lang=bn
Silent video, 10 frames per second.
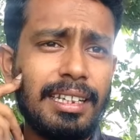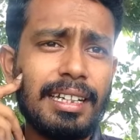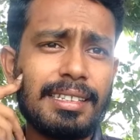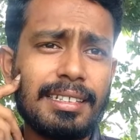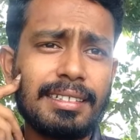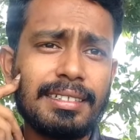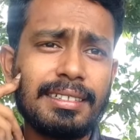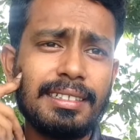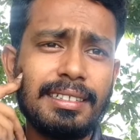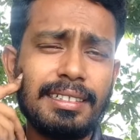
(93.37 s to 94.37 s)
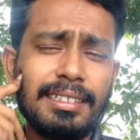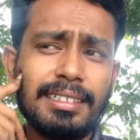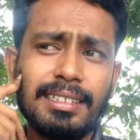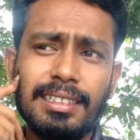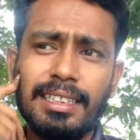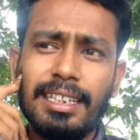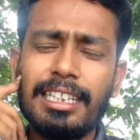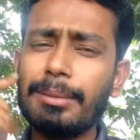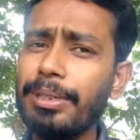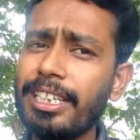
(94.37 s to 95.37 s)
ঠিক আছে
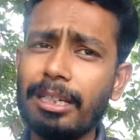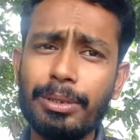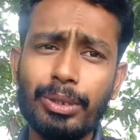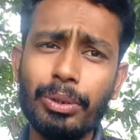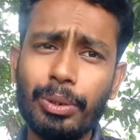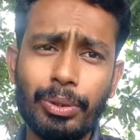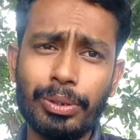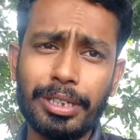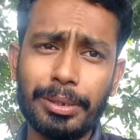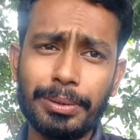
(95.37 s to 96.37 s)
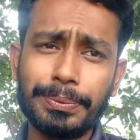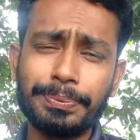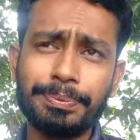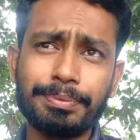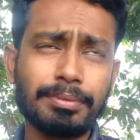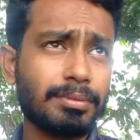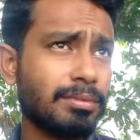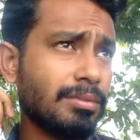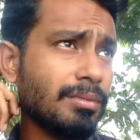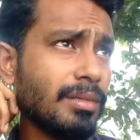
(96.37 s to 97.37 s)
এই যে বিডিয়ার বিদ্রোহ ঘটে গেল
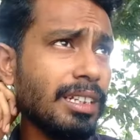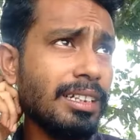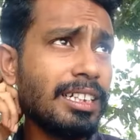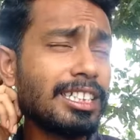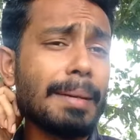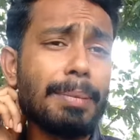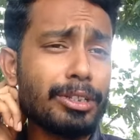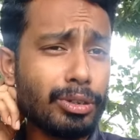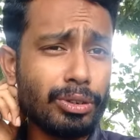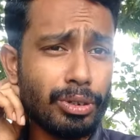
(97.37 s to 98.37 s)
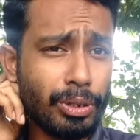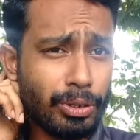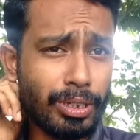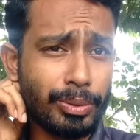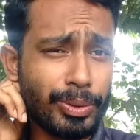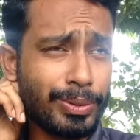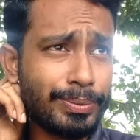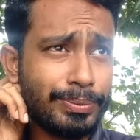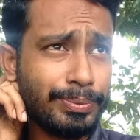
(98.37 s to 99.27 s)
শাপলা চত্বরের ঘটনাগুলো